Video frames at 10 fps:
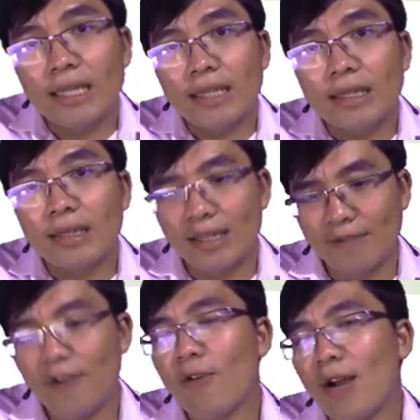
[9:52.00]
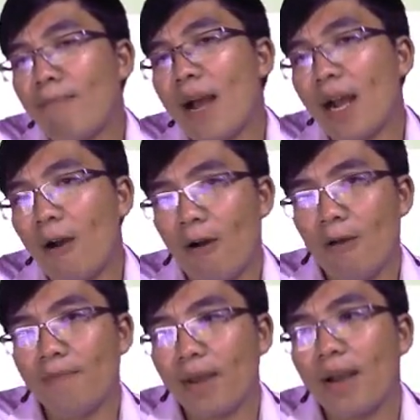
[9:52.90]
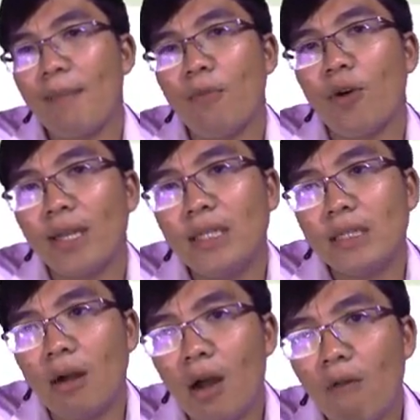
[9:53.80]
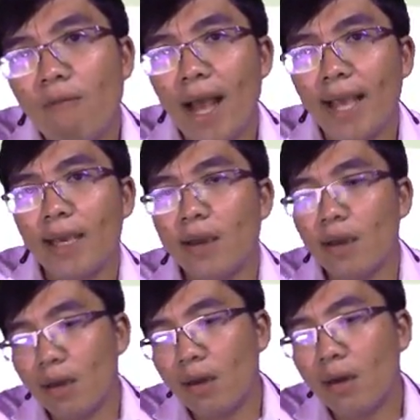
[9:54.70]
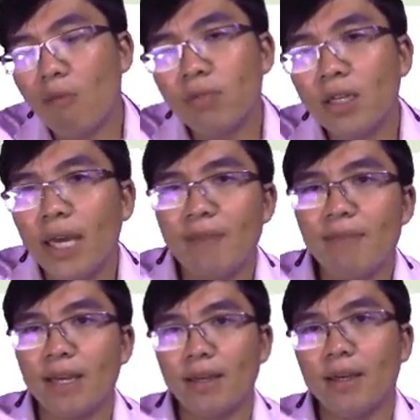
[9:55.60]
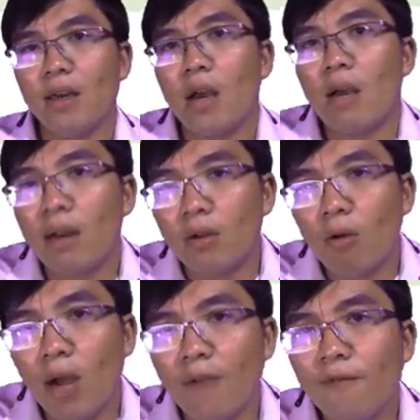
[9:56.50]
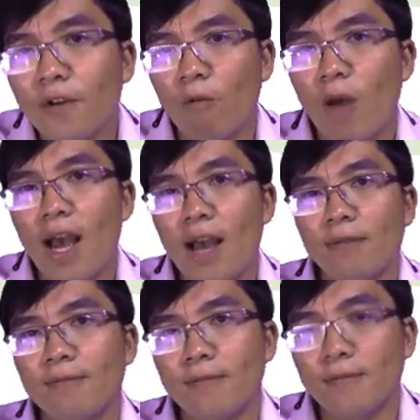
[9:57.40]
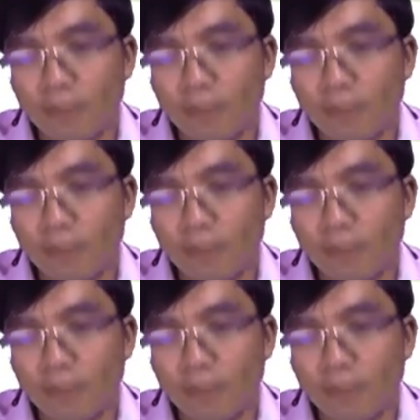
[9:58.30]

trì. Ví dụ gặp bài khó, gặp một cái gì đó không hay, không như ý mình, các bạn cố gắng vượt qua.